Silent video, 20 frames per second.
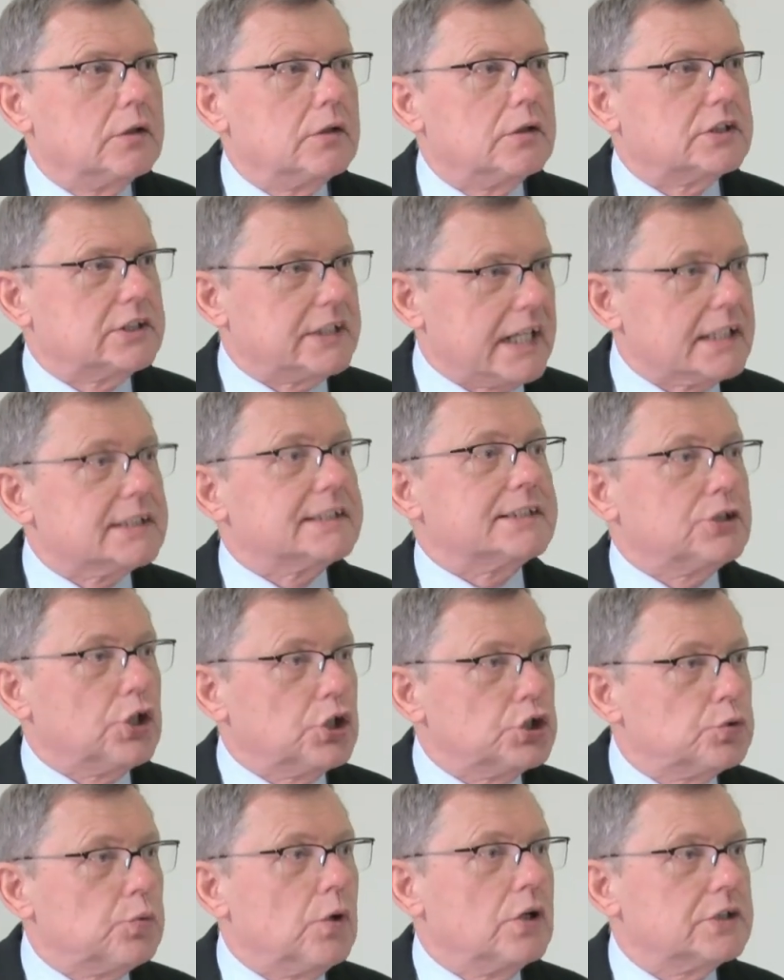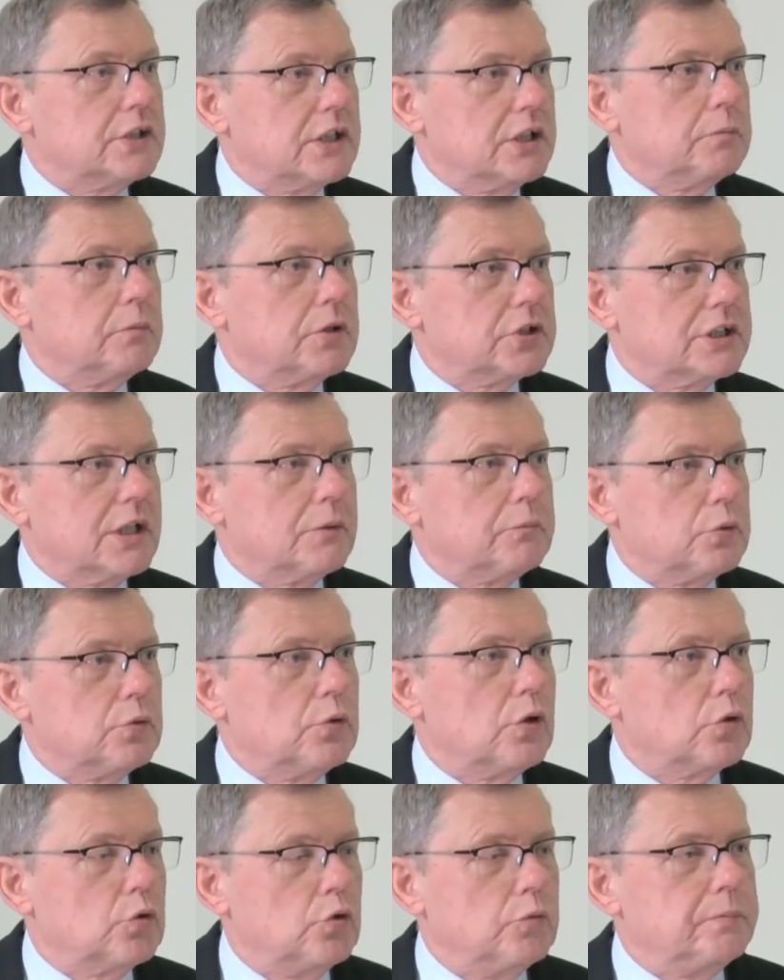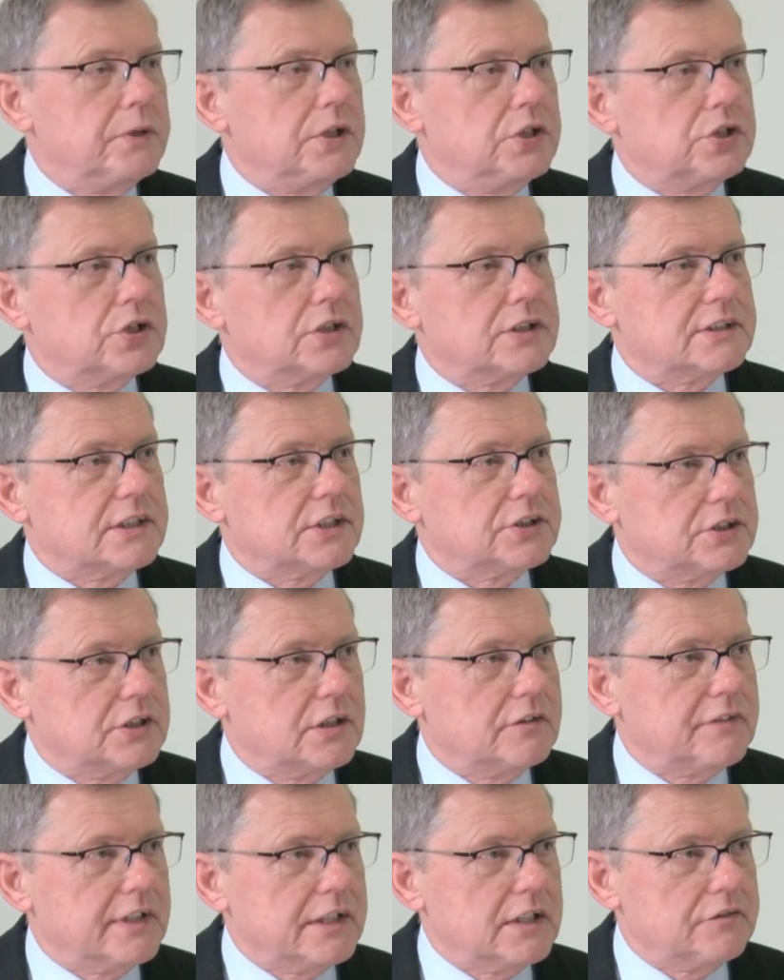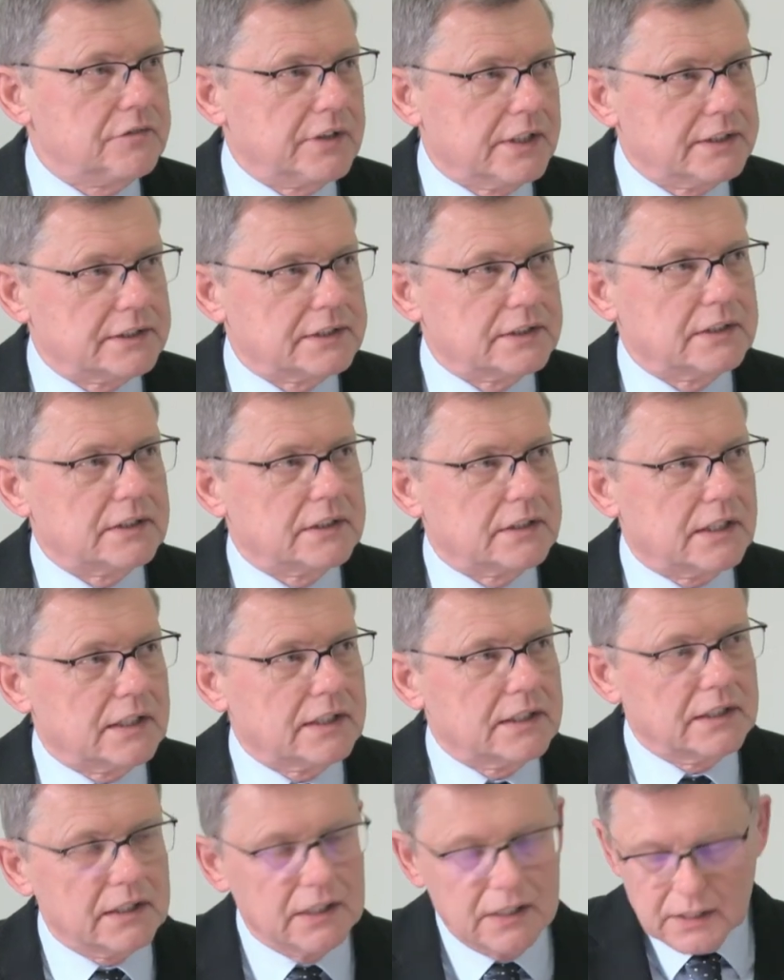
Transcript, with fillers: yy, za 100 zł można było kupić zdecydowanie więcej, tak?